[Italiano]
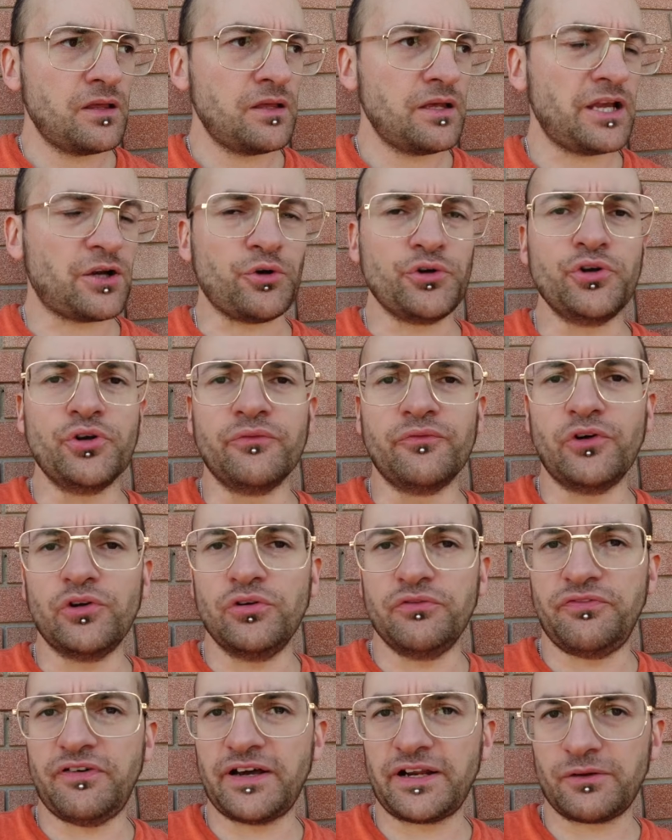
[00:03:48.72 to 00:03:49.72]
Ecco, io non
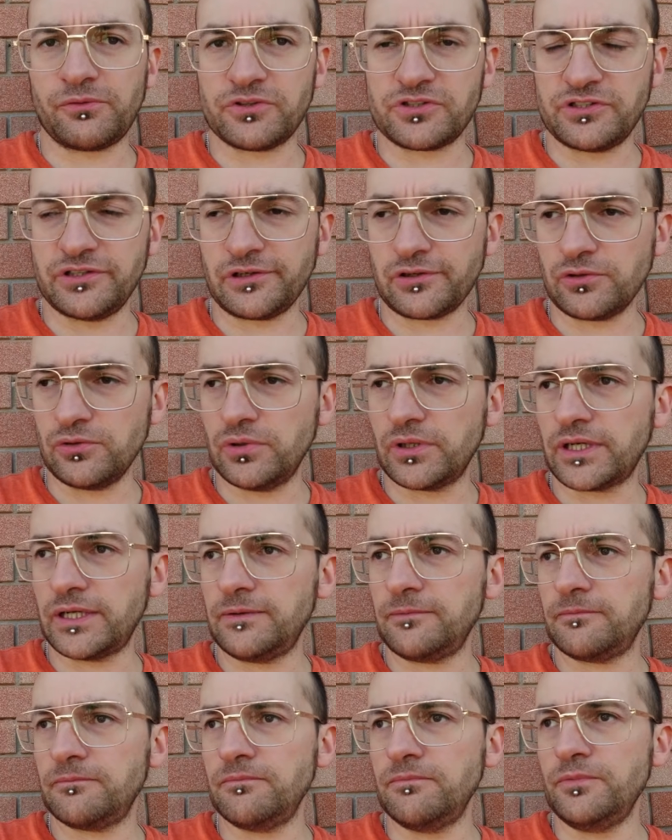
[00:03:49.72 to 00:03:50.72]
voglio fare questo
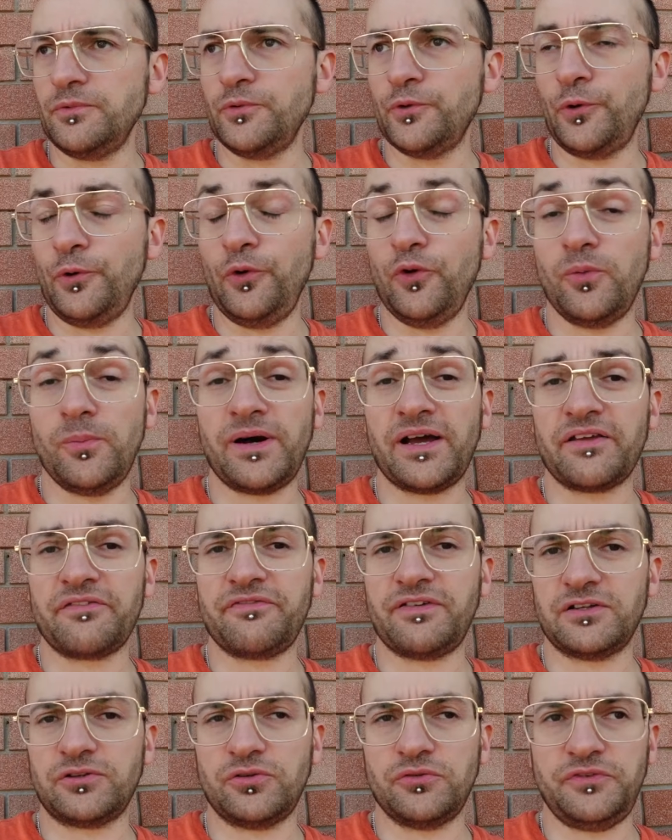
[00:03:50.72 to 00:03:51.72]
errore, non l'ho mai
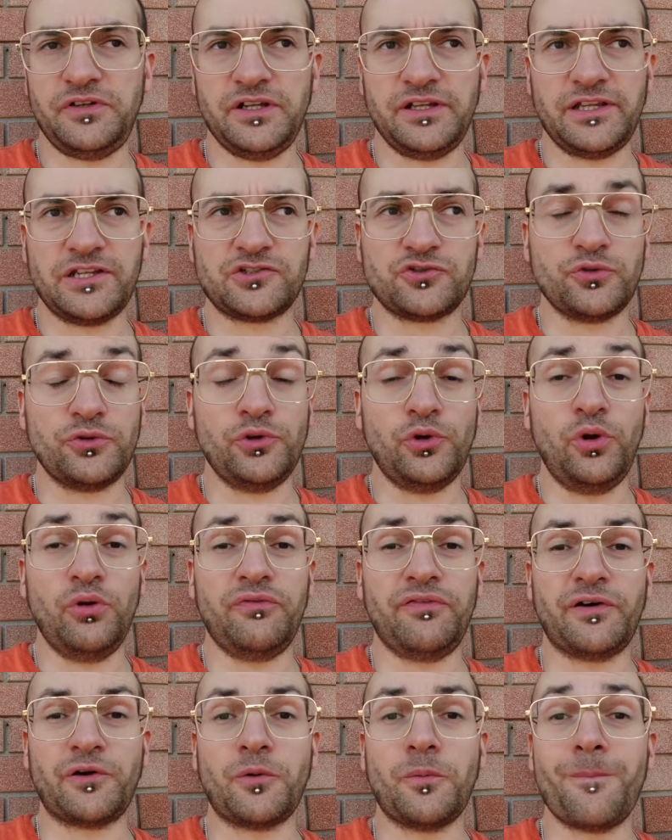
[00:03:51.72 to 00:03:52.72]
fatto fino adesso e non lo
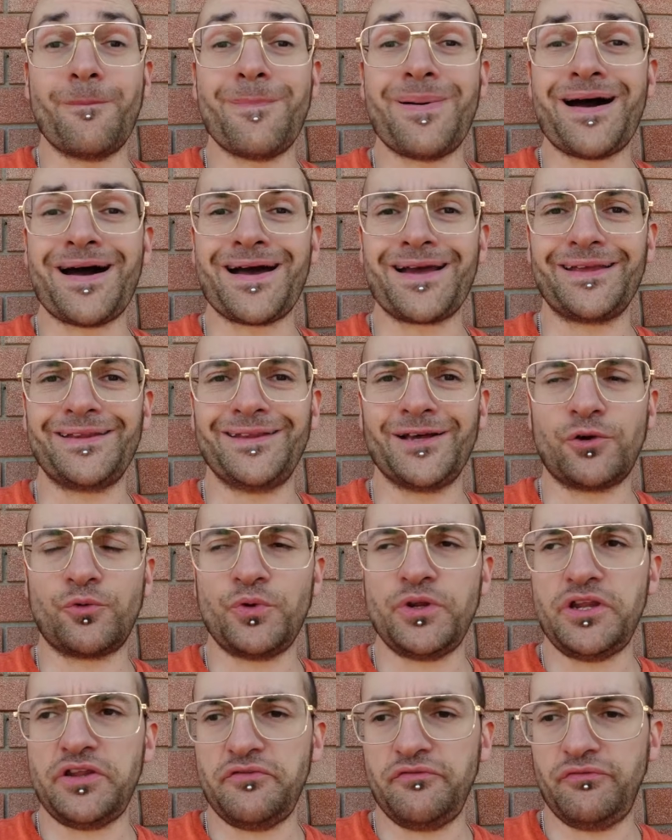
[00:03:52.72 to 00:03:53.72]
farò mai da
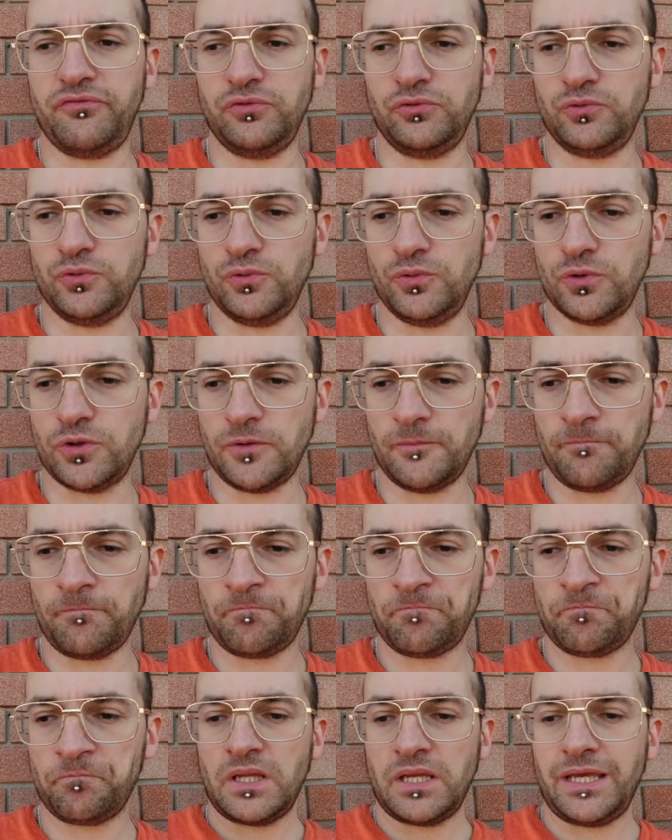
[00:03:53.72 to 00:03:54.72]
qui in futuro.
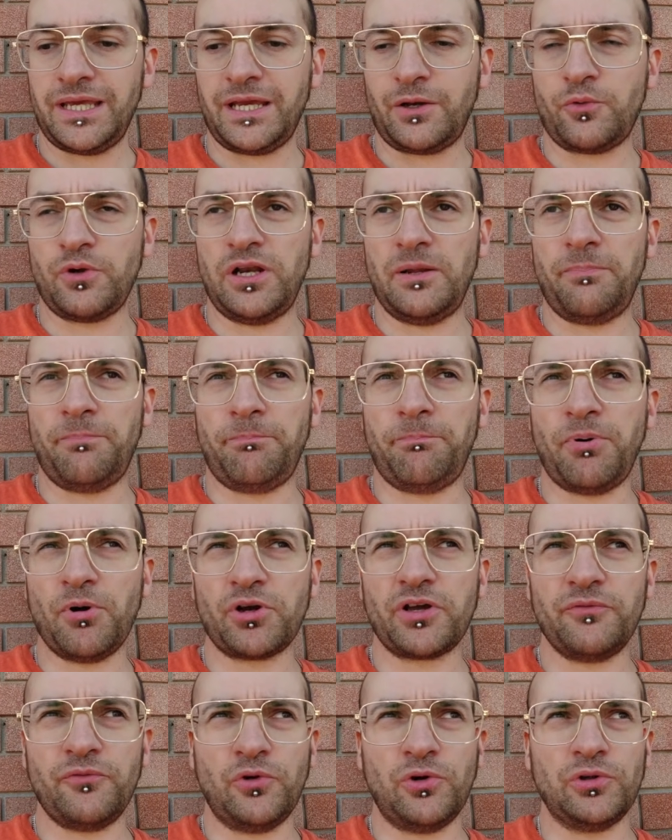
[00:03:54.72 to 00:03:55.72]
E quelle
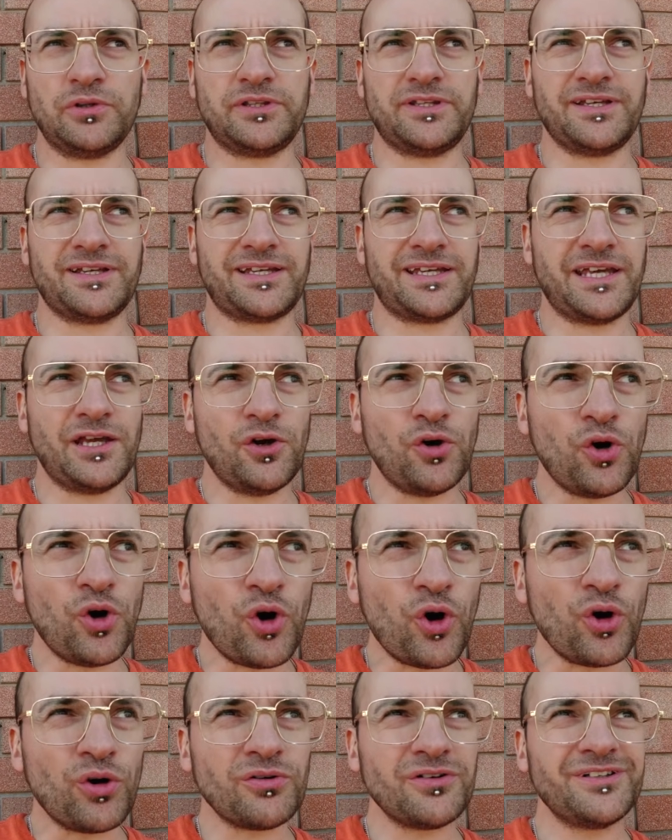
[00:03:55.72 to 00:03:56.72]
poche volte che
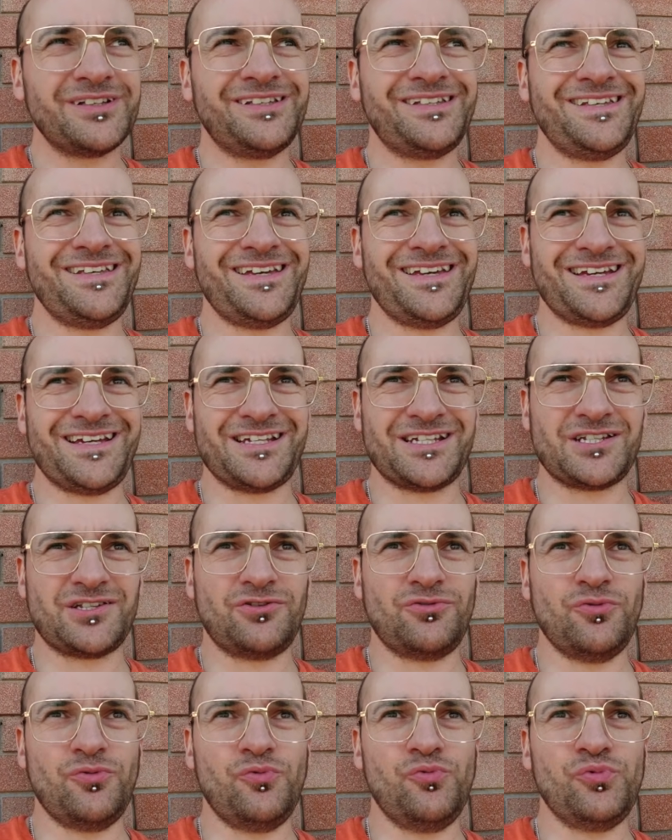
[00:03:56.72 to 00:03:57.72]
ho
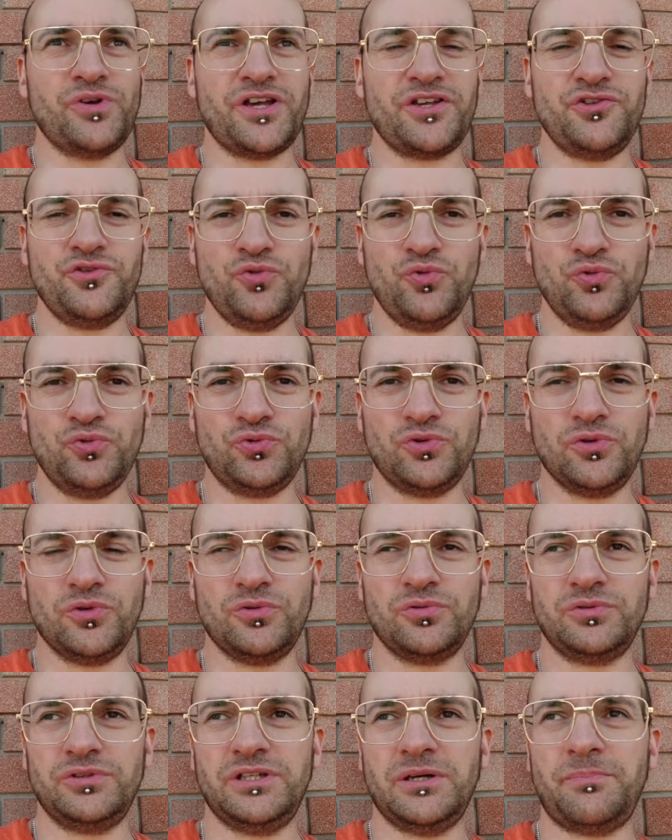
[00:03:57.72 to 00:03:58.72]
chiesto un
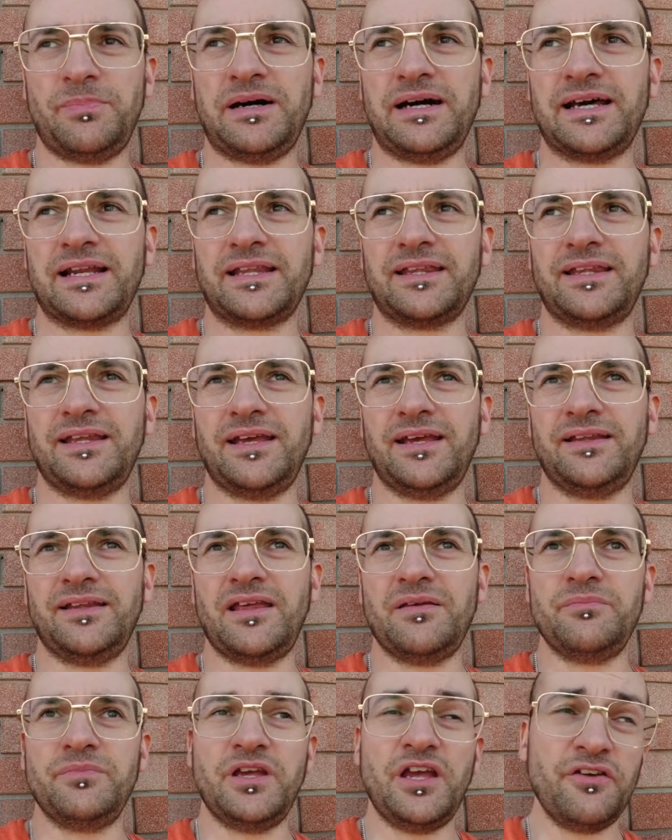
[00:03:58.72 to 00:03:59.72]
aiuto da parte
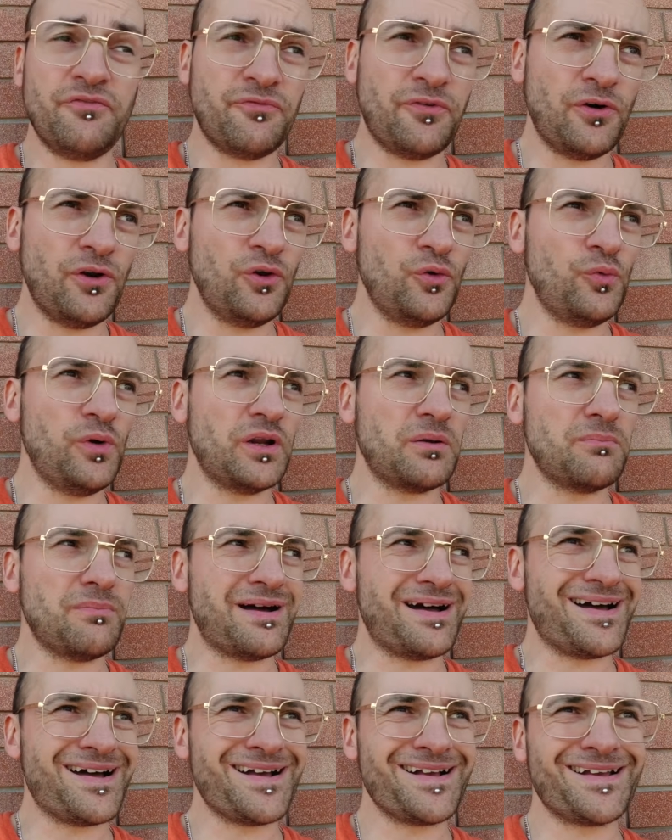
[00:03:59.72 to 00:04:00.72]
dei miei follower,
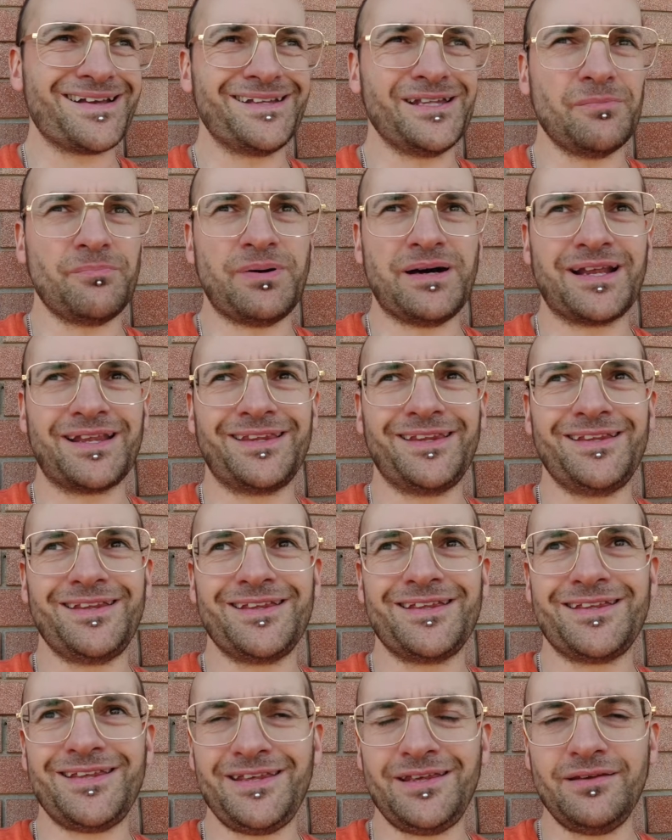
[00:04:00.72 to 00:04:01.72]
ma anche da parte
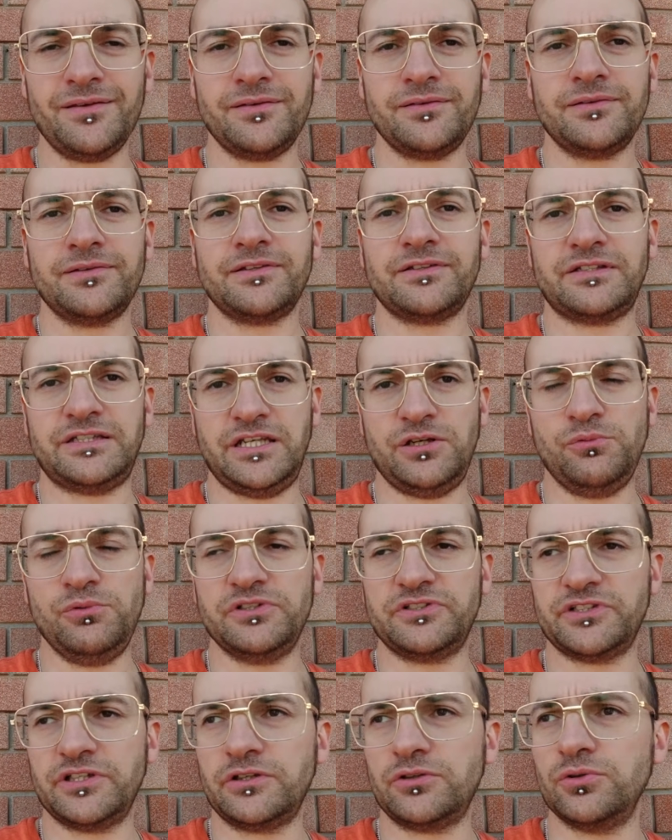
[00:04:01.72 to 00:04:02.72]
di chi segue
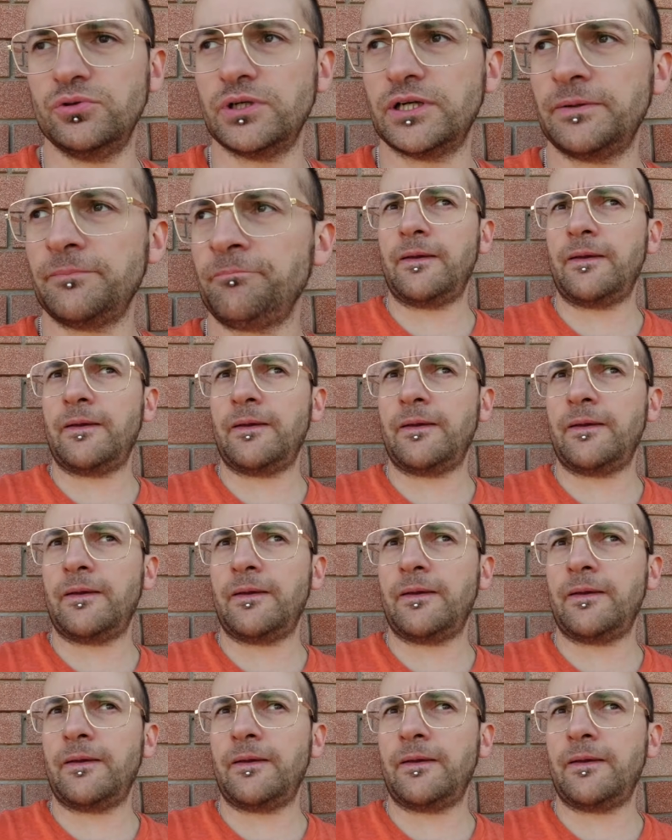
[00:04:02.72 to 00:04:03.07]
il settore,